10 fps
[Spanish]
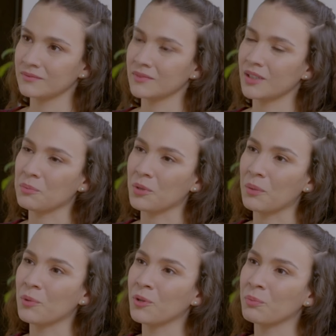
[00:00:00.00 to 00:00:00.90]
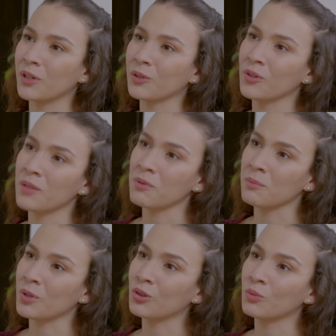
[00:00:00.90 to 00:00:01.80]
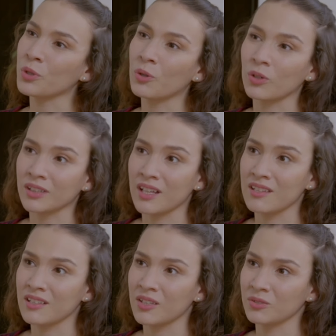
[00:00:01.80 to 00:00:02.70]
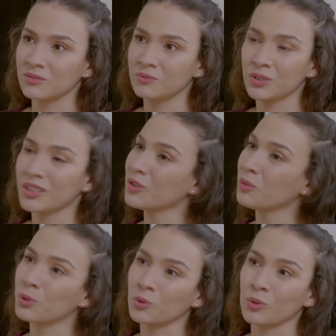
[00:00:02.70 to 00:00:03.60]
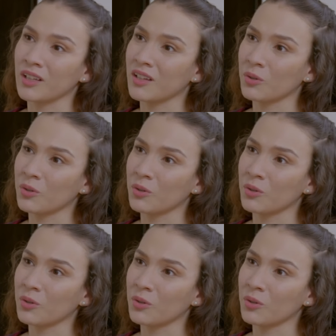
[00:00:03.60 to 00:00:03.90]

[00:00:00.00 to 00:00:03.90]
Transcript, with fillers: Ay, mi amor, perdóname, pero ando muy corta de dinero. No he tenido oportunidad de